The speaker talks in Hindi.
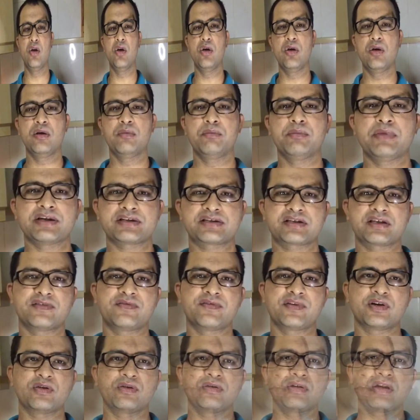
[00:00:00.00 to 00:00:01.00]
हेलो uh, मैं
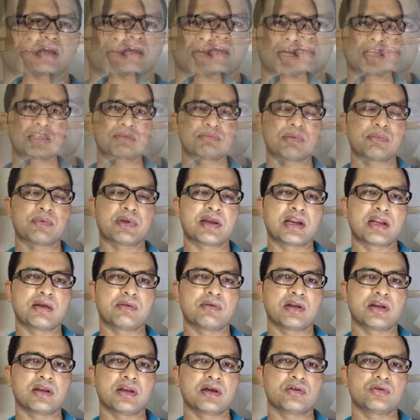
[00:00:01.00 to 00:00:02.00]
शेफ अरुण आज मैं बनाने
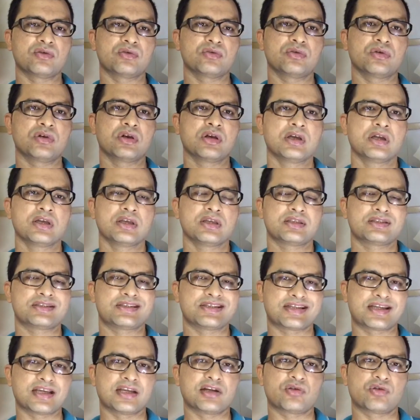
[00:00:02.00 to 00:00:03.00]
वाला हूँ
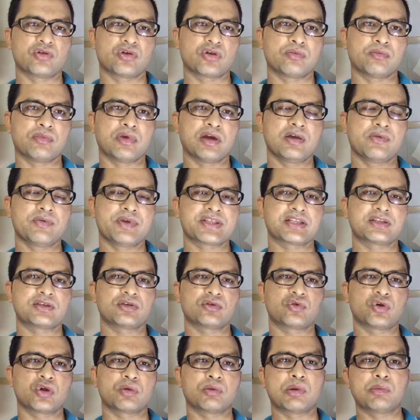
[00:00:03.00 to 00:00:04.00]
चिकन कोरमा वैसे
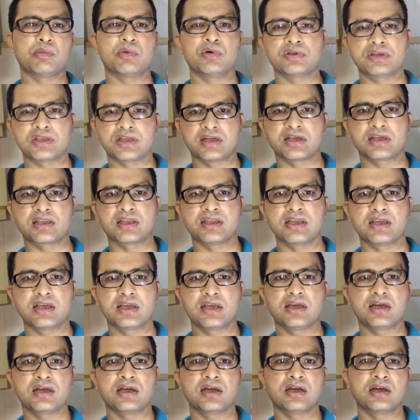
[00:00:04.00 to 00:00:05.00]
तो कोरमा बहुत तरह की
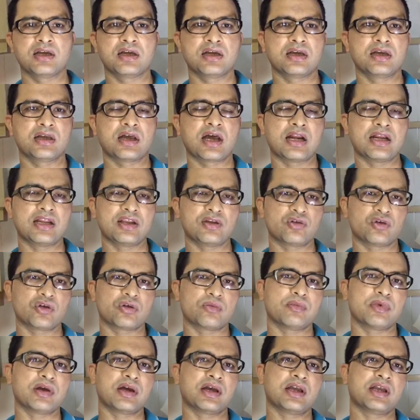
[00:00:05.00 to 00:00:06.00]
है हांडी
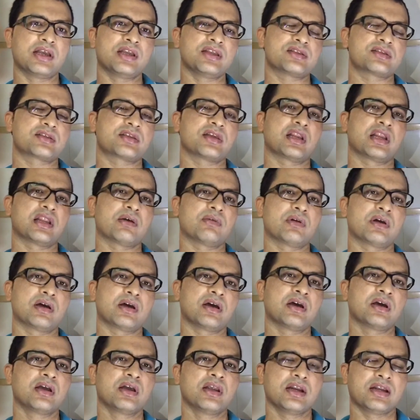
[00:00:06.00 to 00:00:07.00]
कोरमा है इसके अलावा
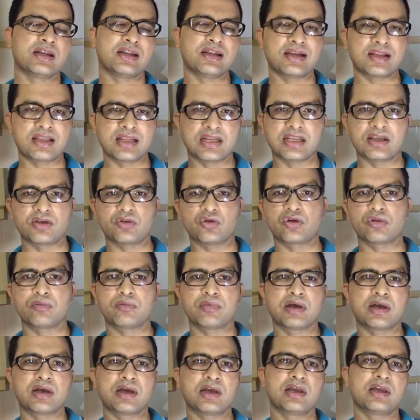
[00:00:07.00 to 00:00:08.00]
नीलगिरी
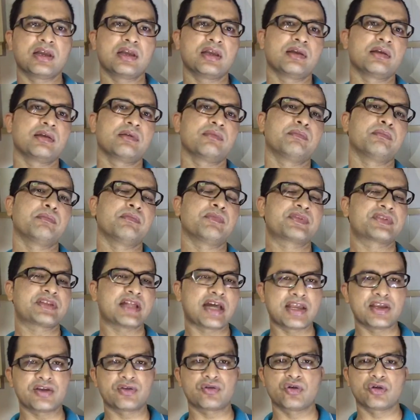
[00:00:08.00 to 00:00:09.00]
कोरमा है
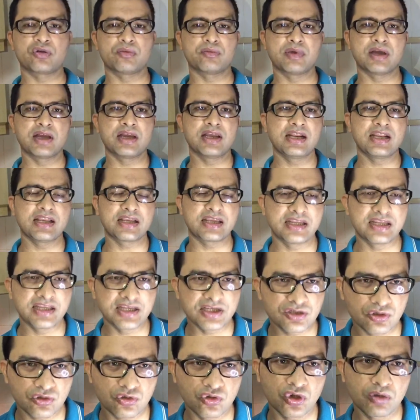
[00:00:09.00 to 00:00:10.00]
शाही कोरमा है लेकिन
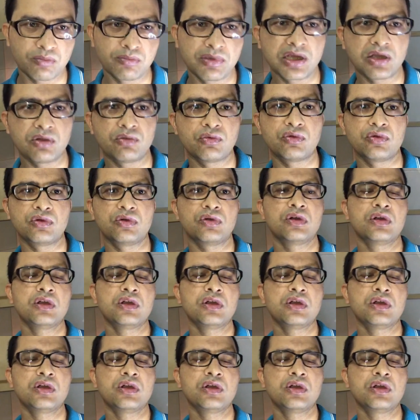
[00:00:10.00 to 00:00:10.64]
ये जो कोरमा है वो